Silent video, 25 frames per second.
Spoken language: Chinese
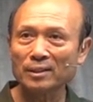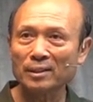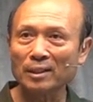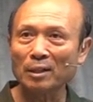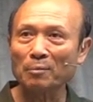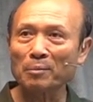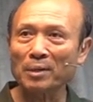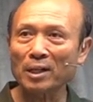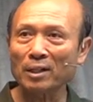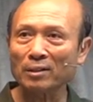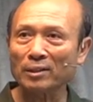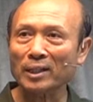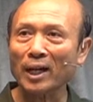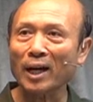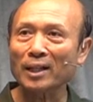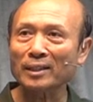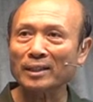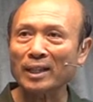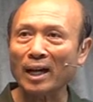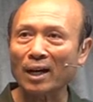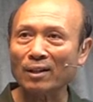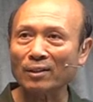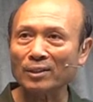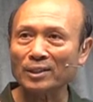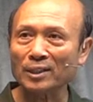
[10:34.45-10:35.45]
有没有看
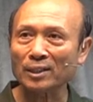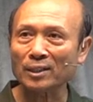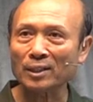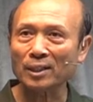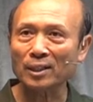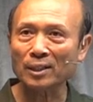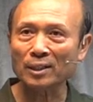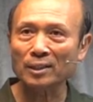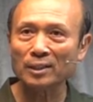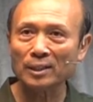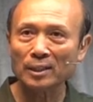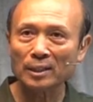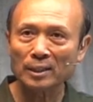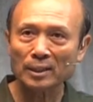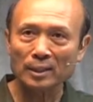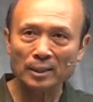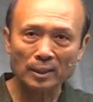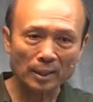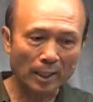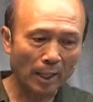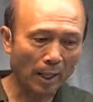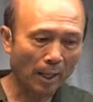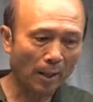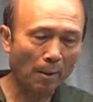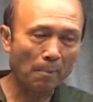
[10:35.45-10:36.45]
到这个
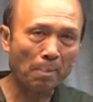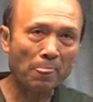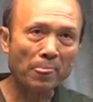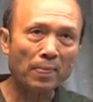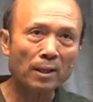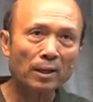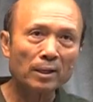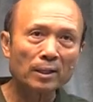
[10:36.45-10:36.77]
呃